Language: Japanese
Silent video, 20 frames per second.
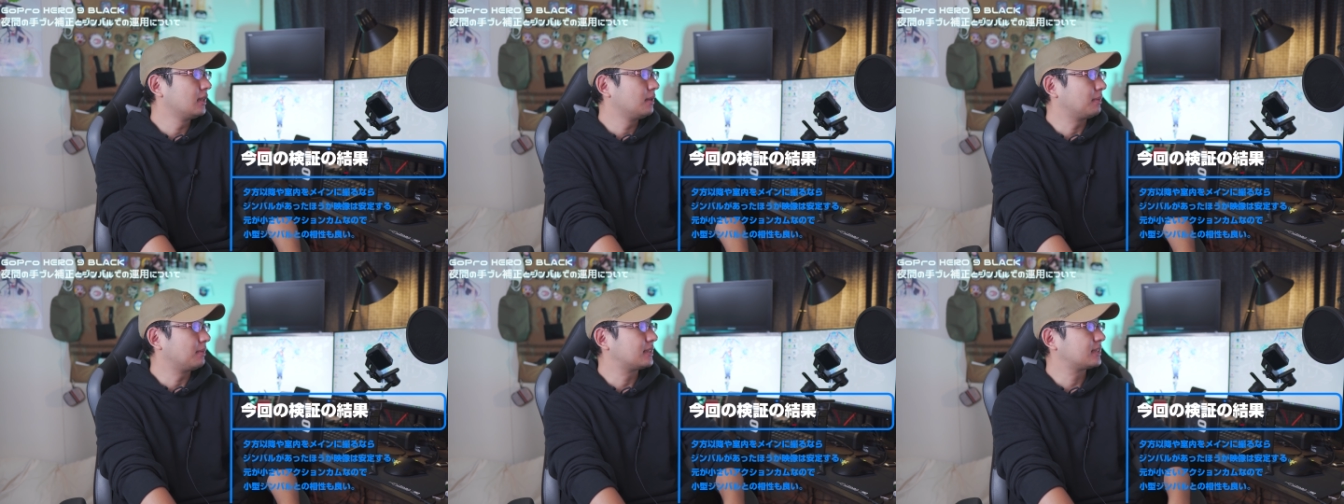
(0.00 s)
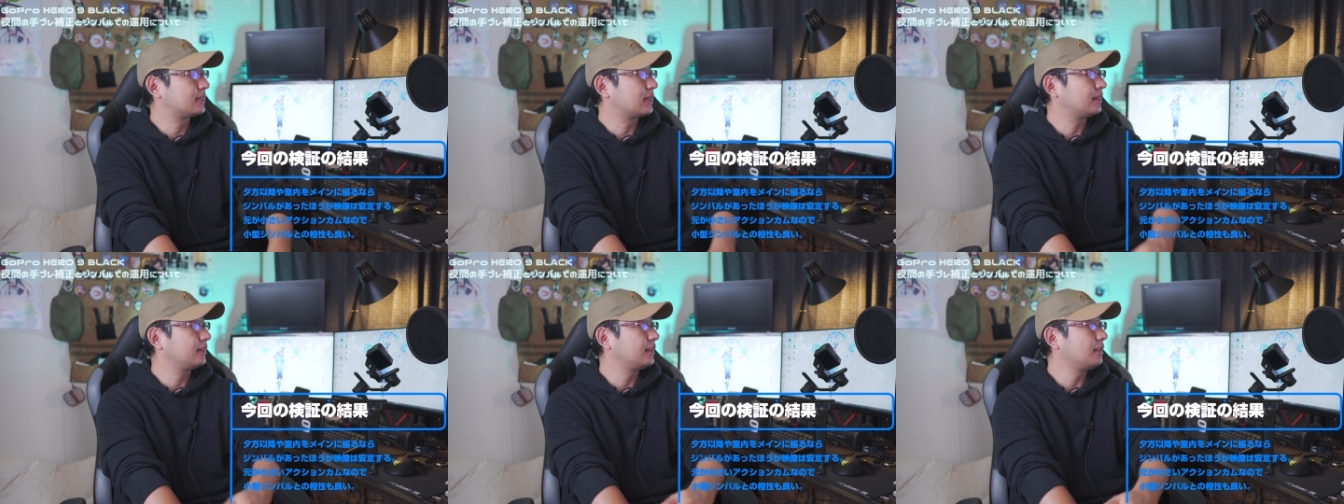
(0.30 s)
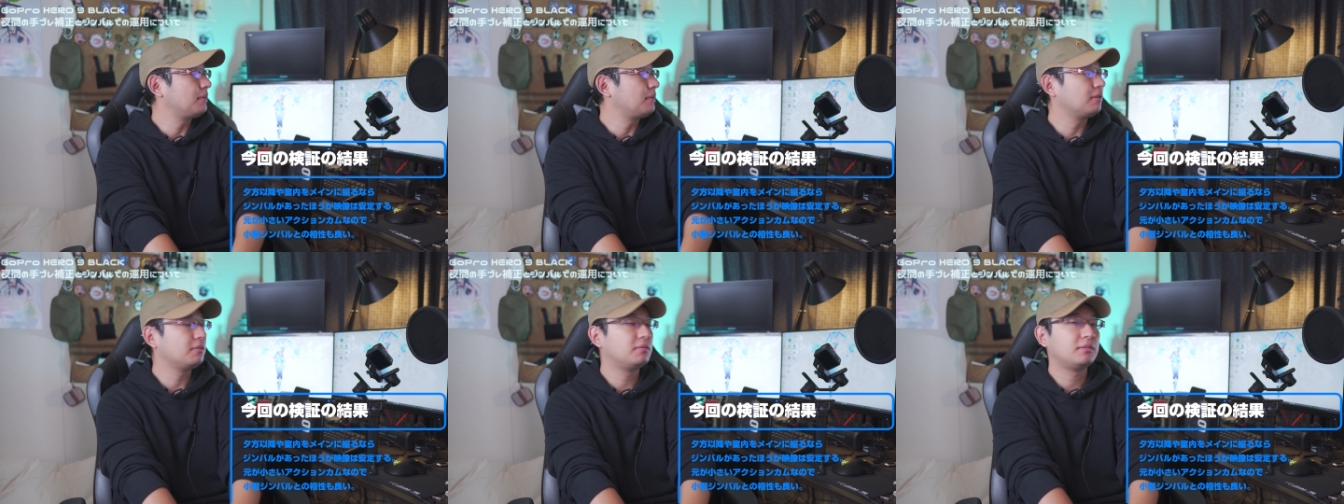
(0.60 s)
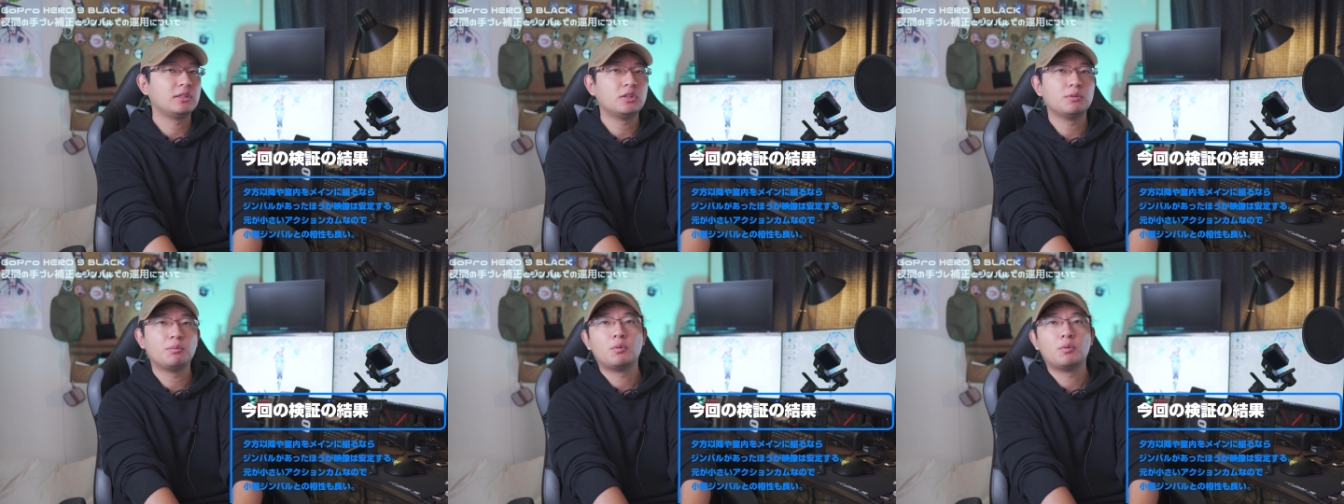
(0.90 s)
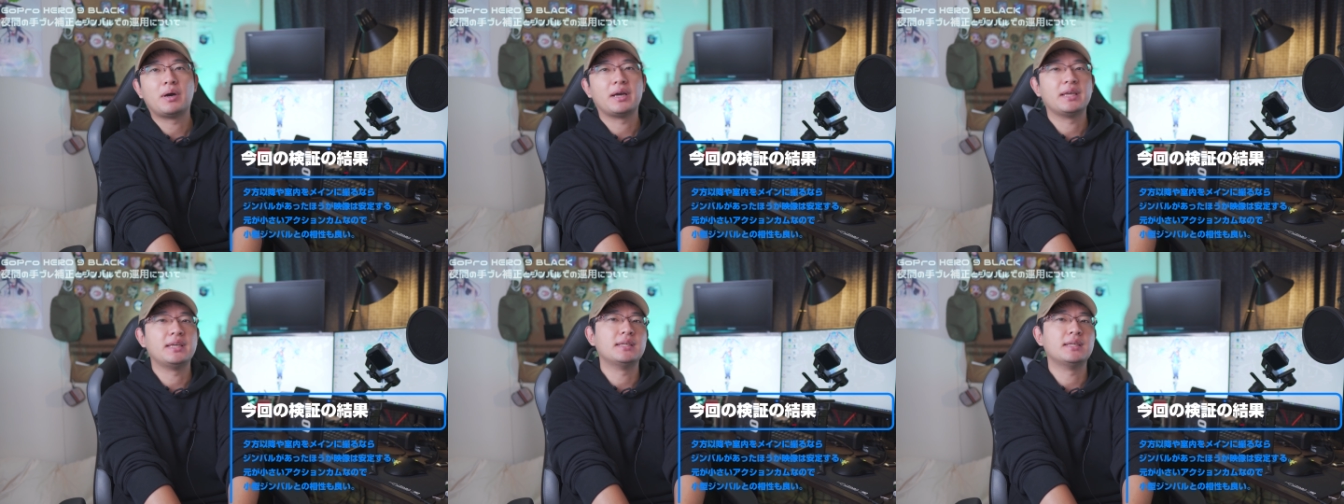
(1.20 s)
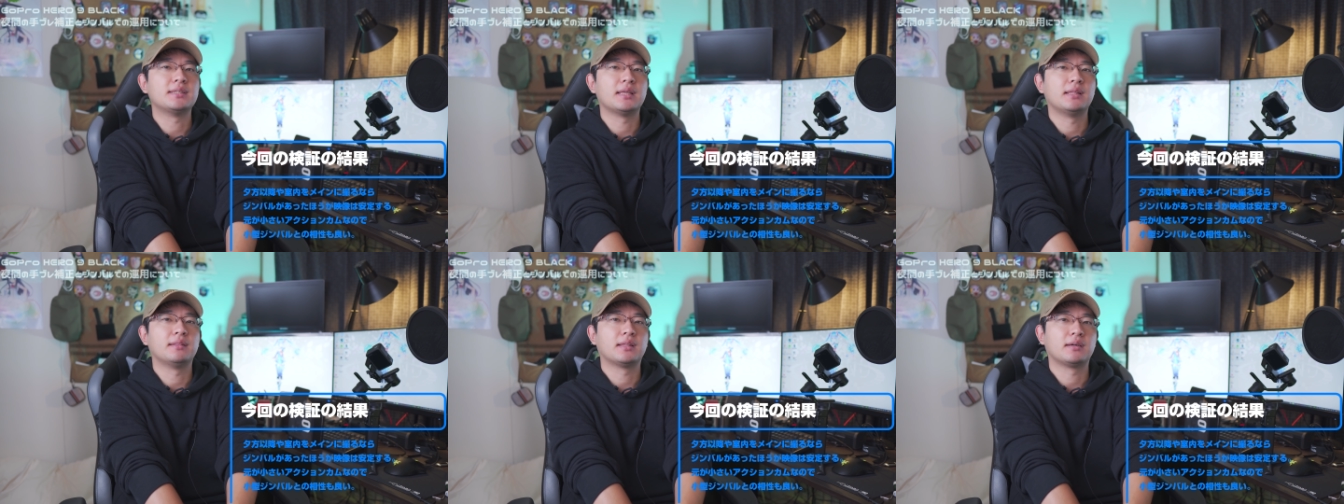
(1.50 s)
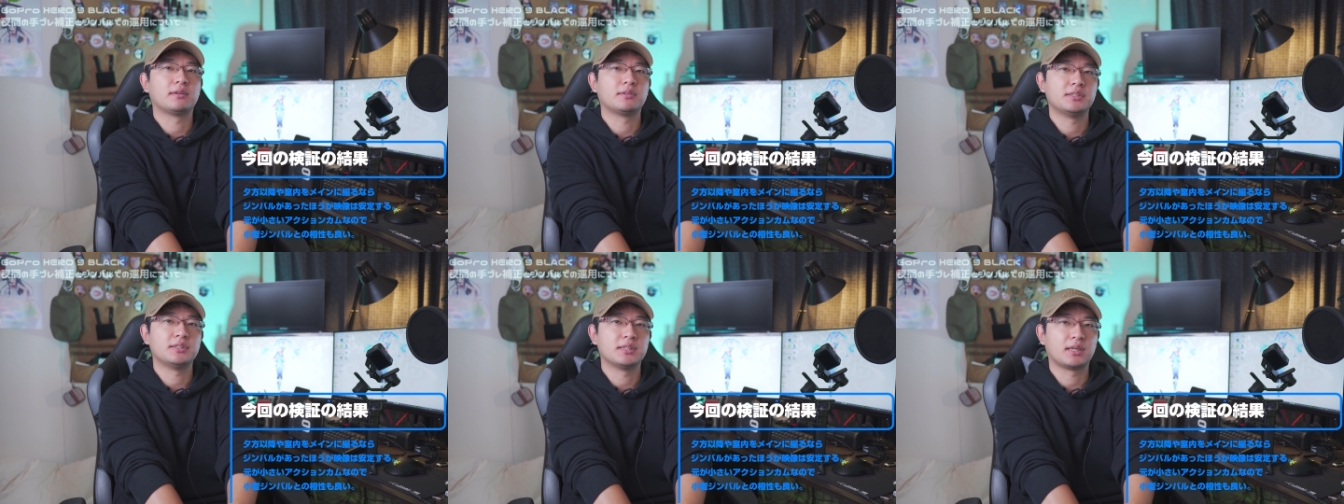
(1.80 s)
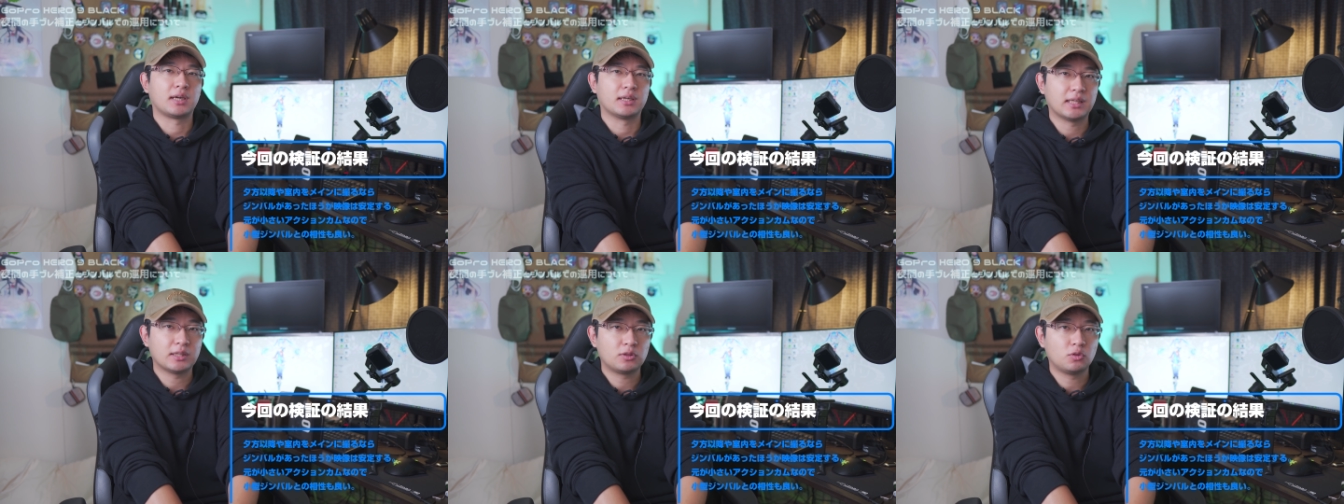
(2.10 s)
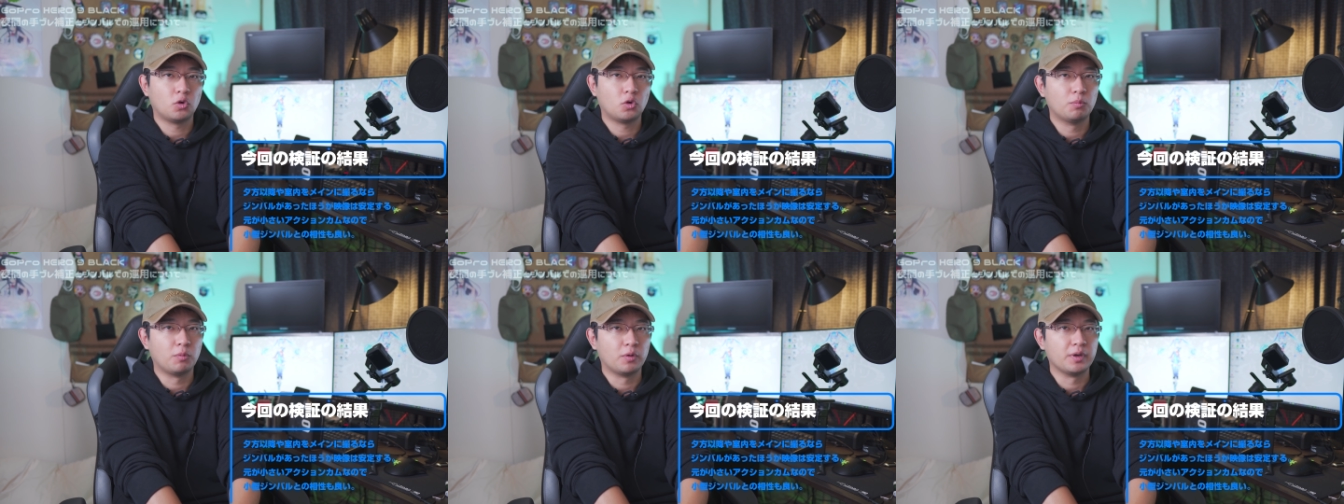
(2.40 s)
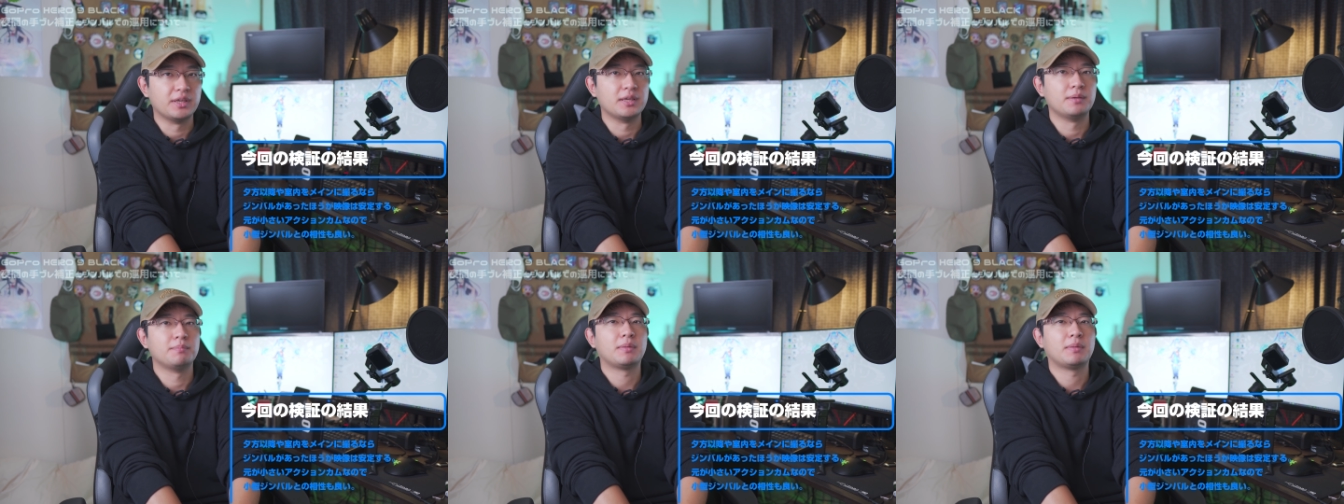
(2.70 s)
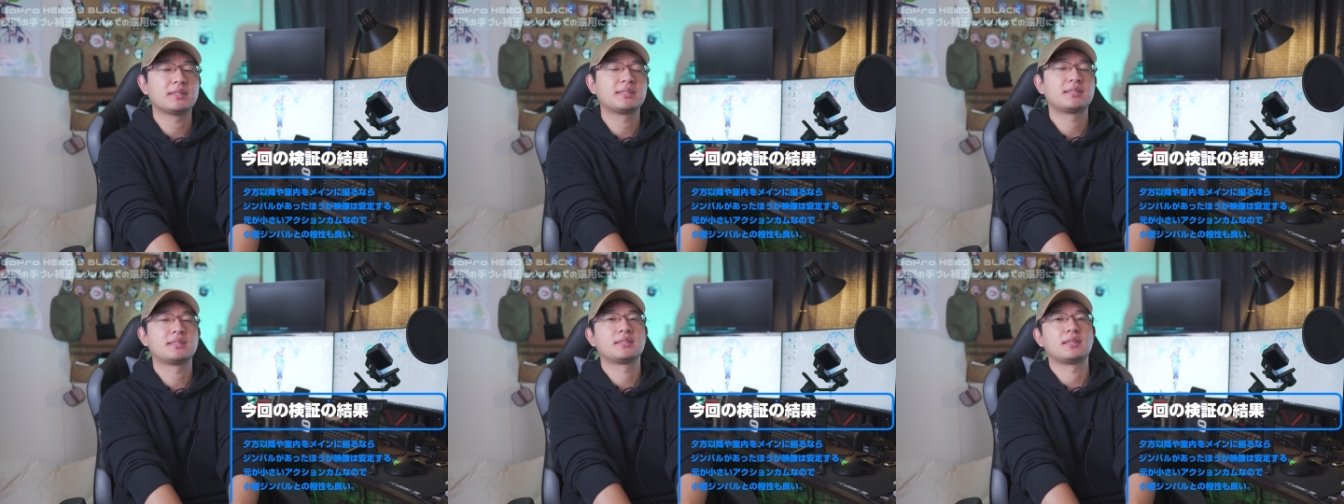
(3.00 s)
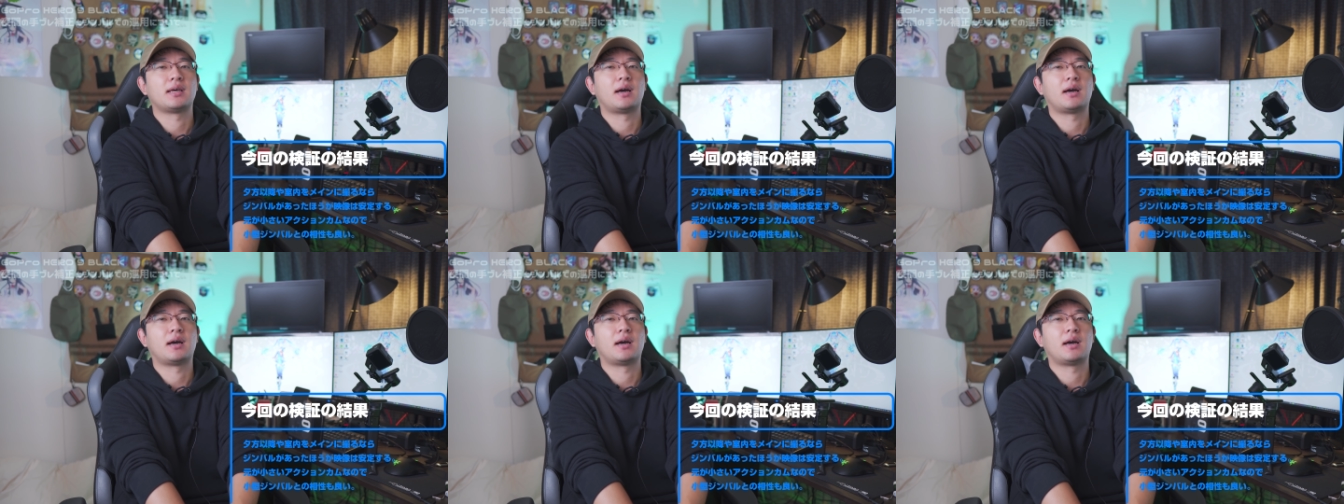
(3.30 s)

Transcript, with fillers: ま使ってみるっていうのも、まあ、いい選択肢かなと思います。